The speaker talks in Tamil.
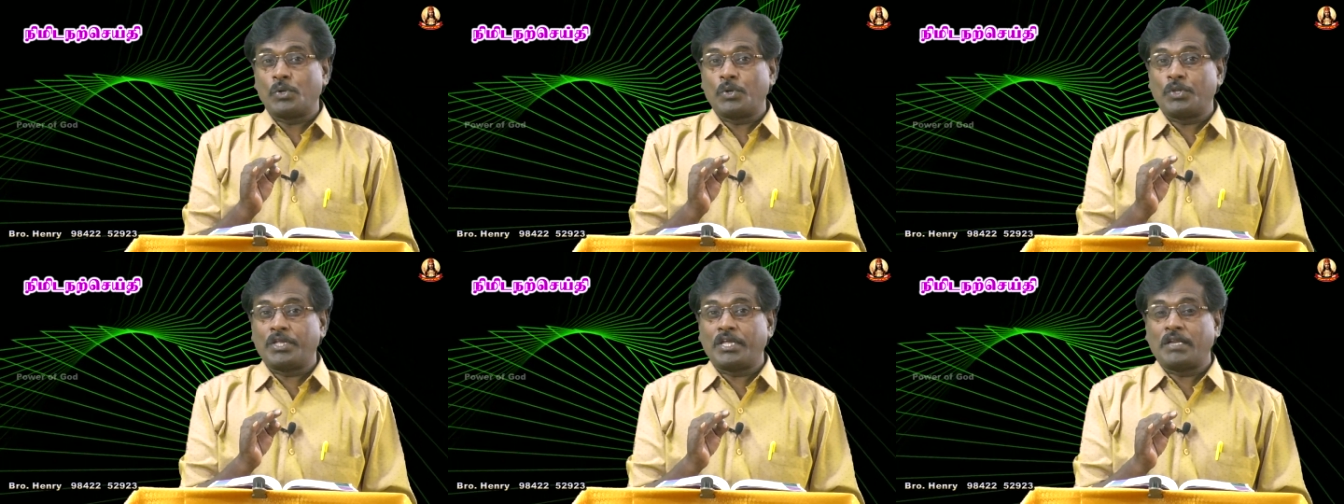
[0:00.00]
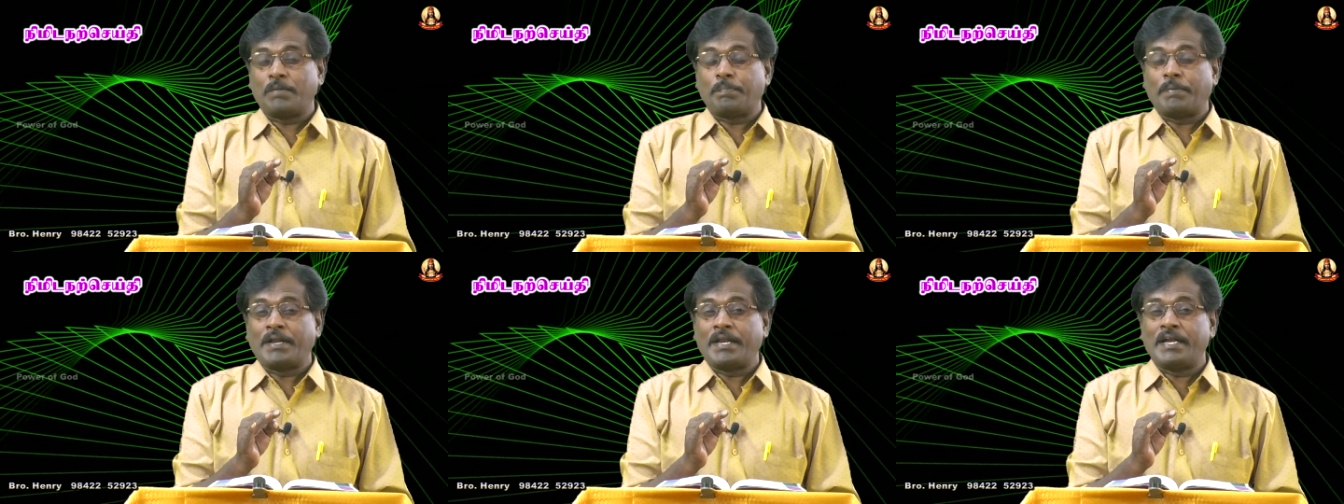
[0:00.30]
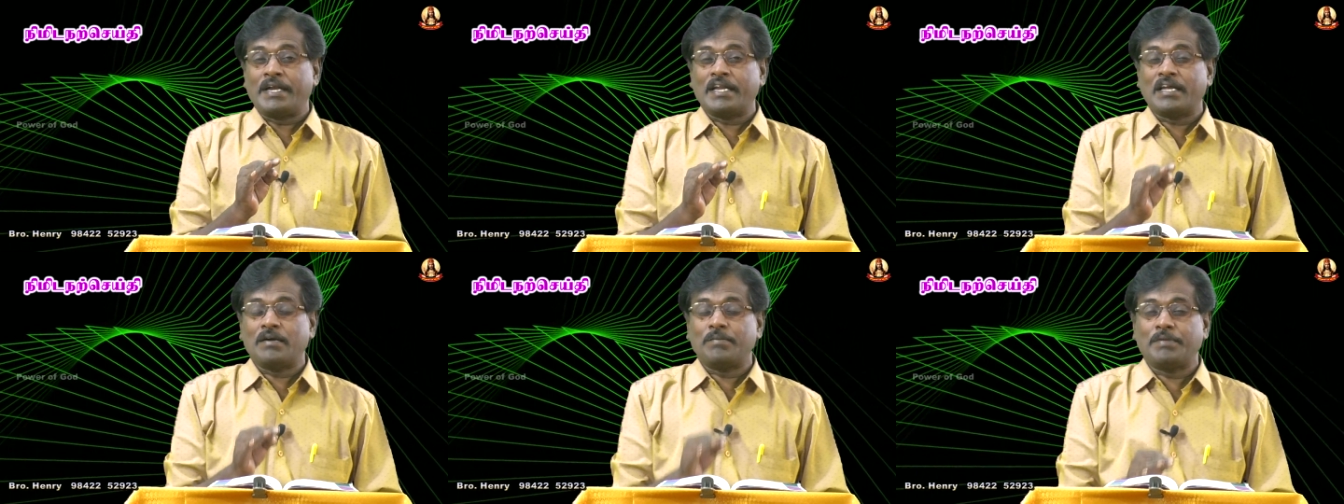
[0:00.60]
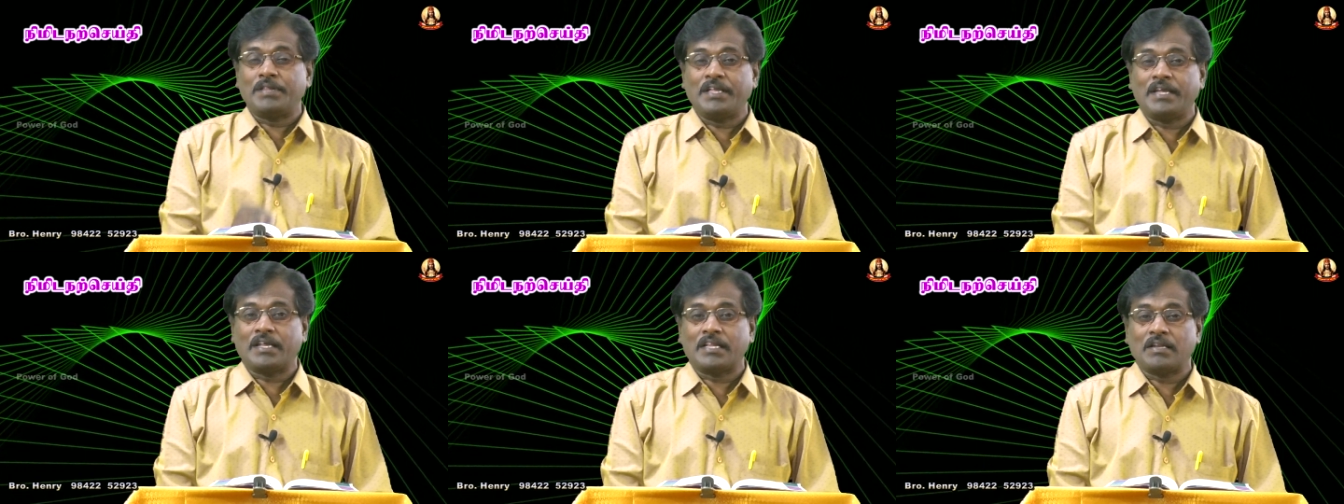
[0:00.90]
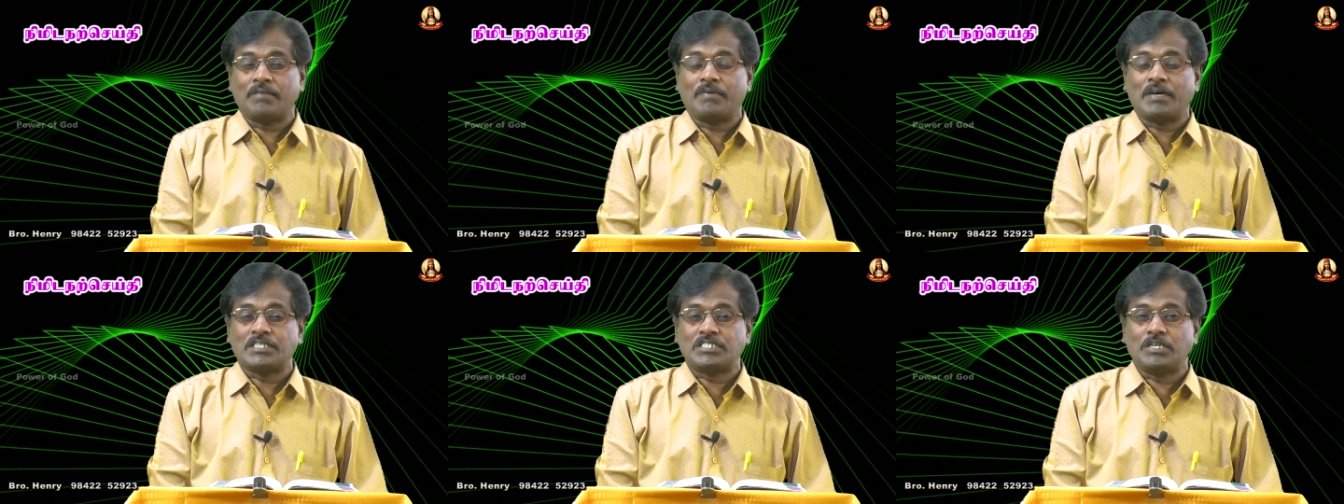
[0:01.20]
குருந்தியர் பன்னிரெண்டாம்
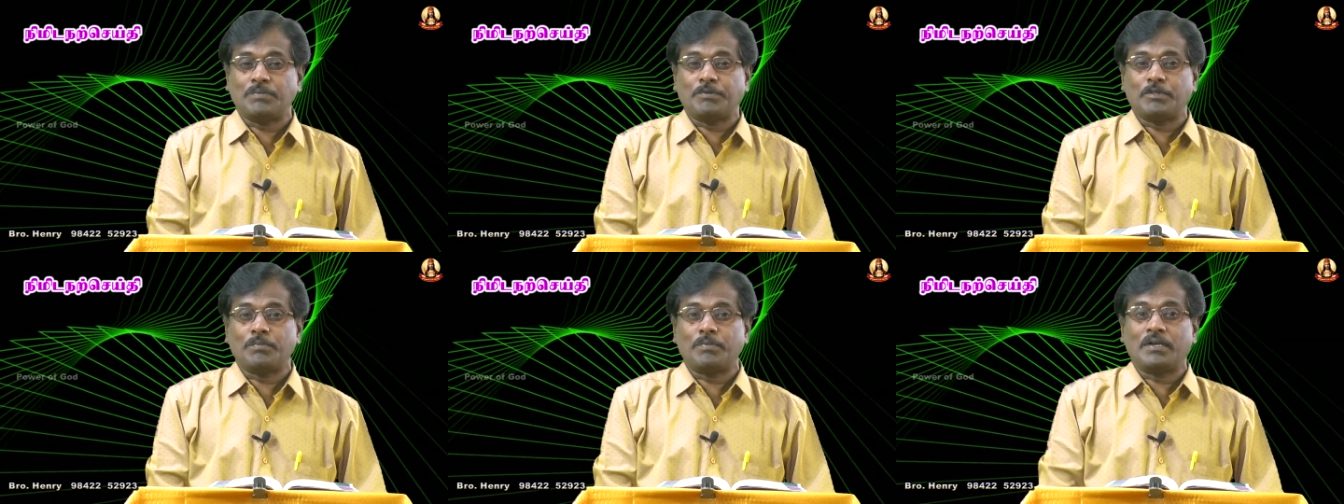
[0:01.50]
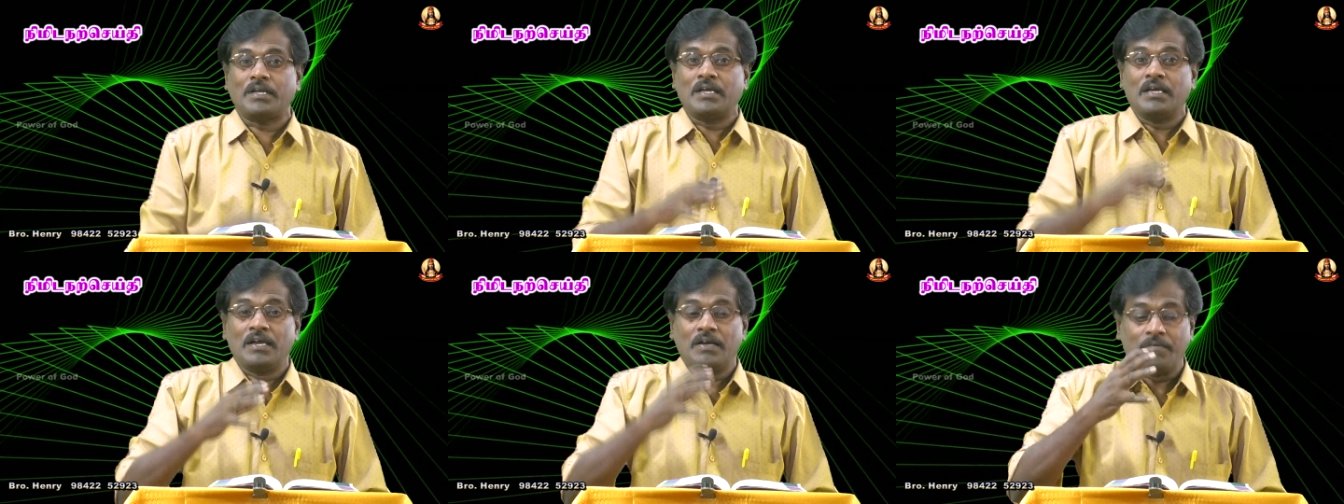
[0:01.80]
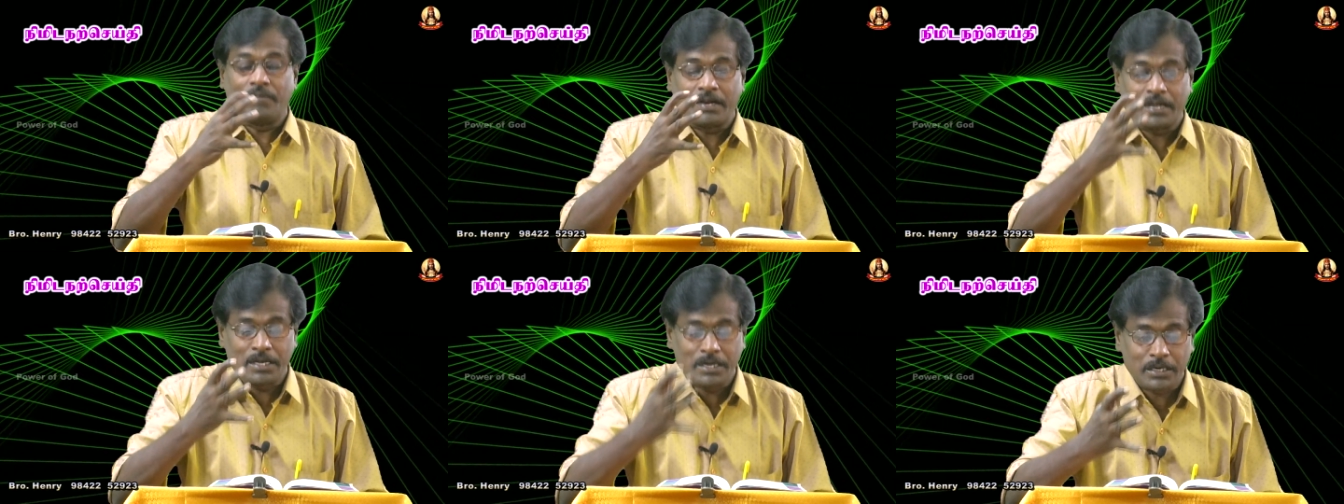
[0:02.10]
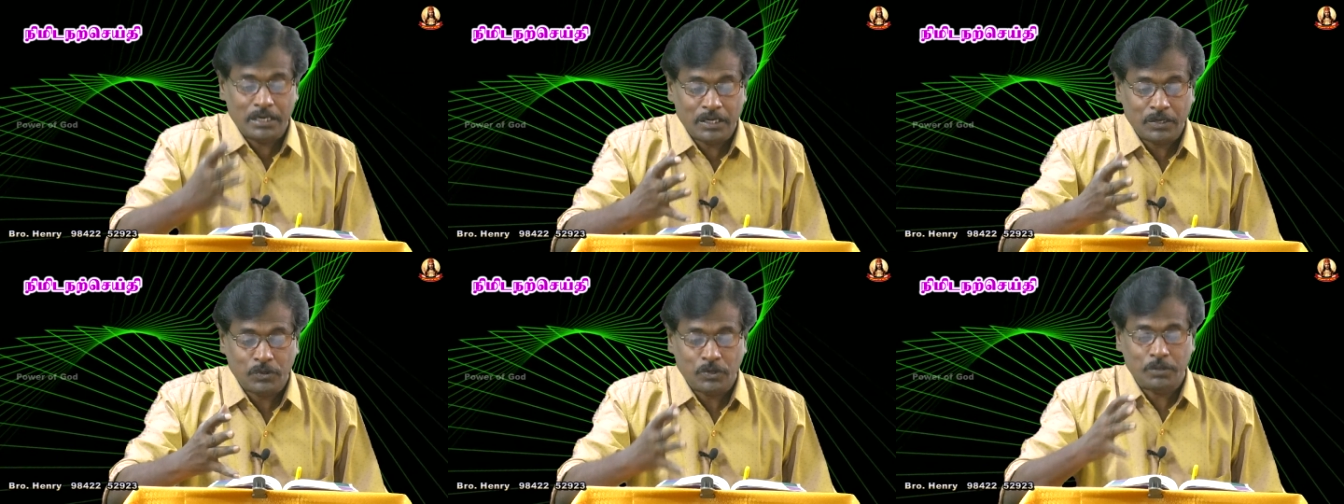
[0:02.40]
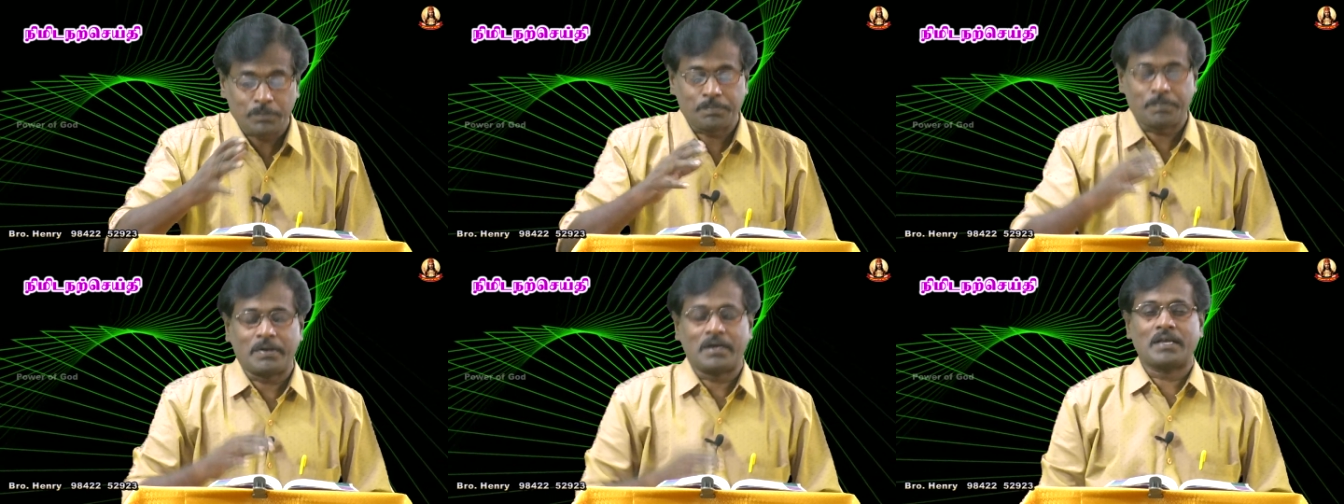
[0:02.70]
அதிகாரத்தில் வாசிப்பது போல வரங்களை
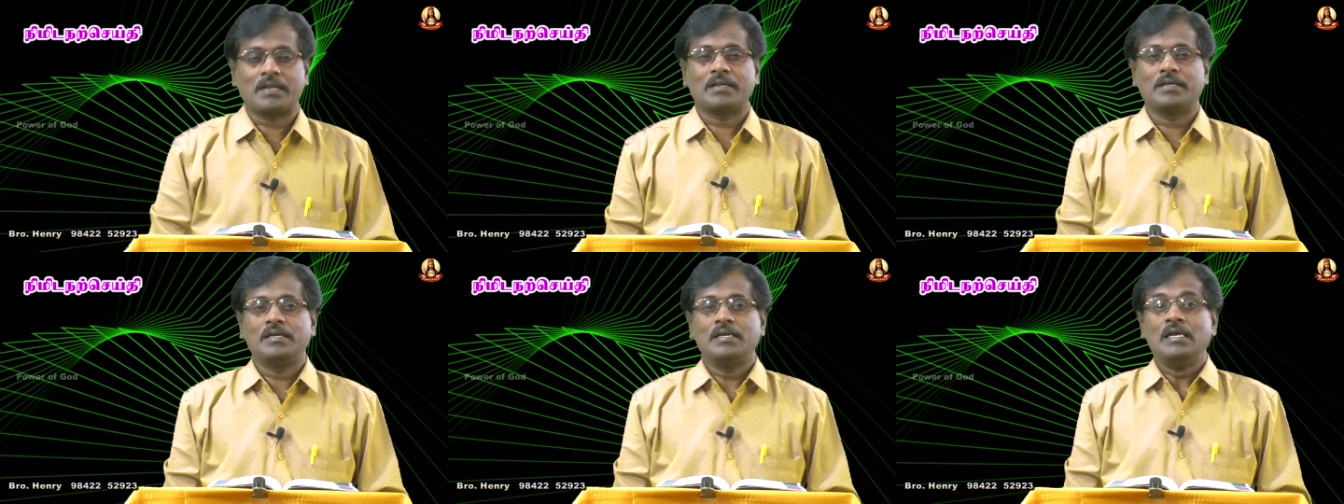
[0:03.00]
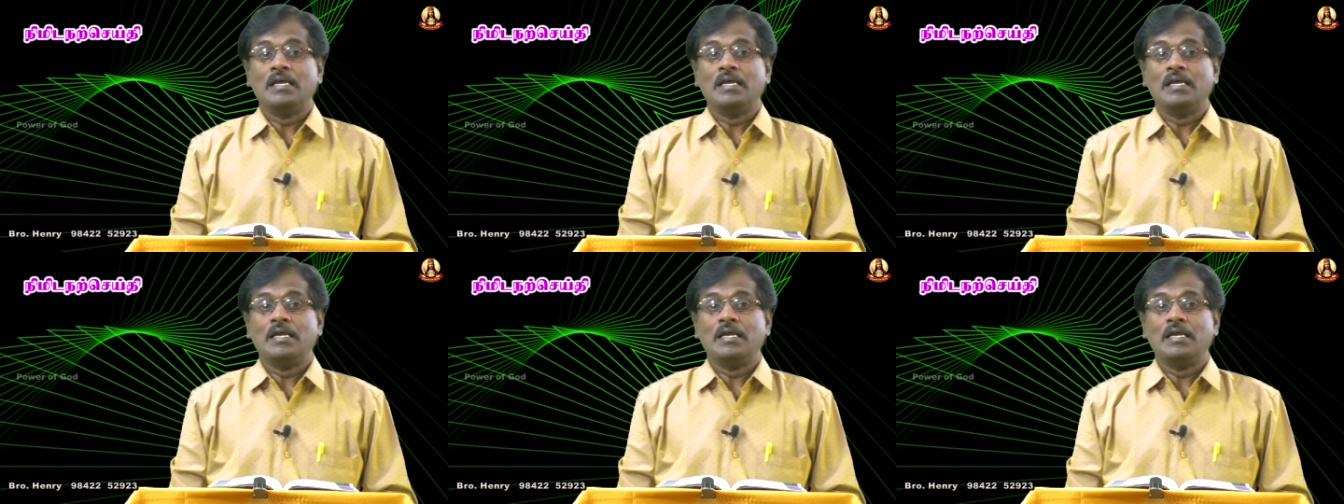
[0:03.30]
கொடுப்பார்